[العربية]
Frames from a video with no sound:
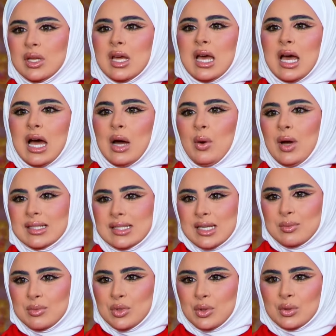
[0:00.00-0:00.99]
او حتى
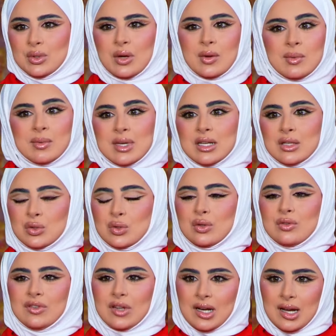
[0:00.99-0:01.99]
يبدعون او يمكن تكون
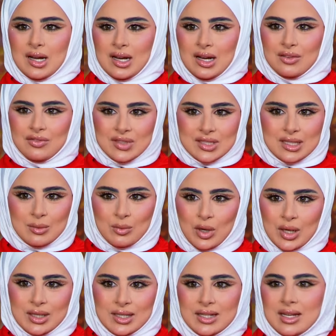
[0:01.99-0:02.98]
فقاعه فتره
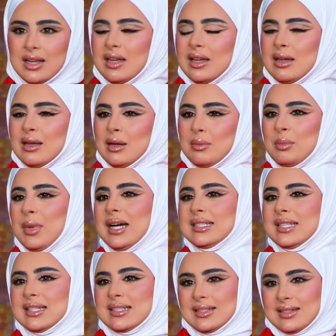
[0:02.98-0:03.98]
معينه بعدها
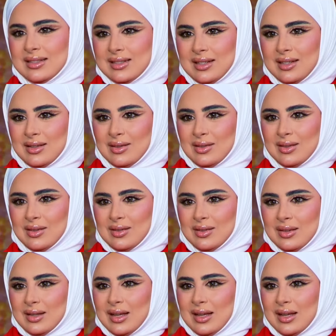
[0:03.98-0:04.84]
تنتهي هل